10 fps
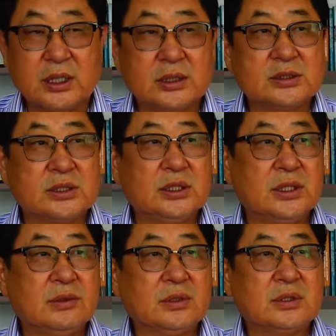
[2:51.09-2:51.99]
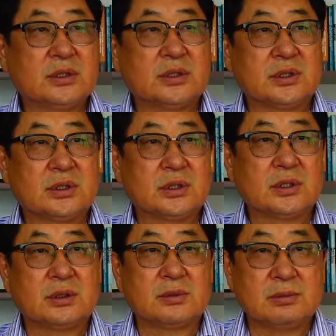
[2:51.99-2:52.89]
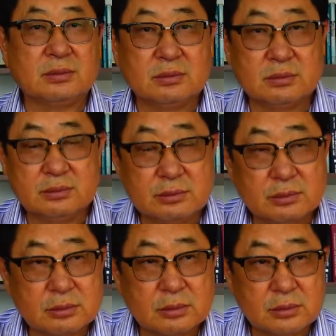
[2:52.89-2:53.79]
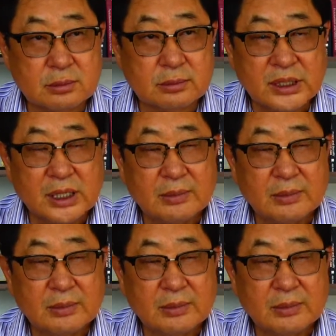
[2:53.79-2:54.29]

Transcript: где вот были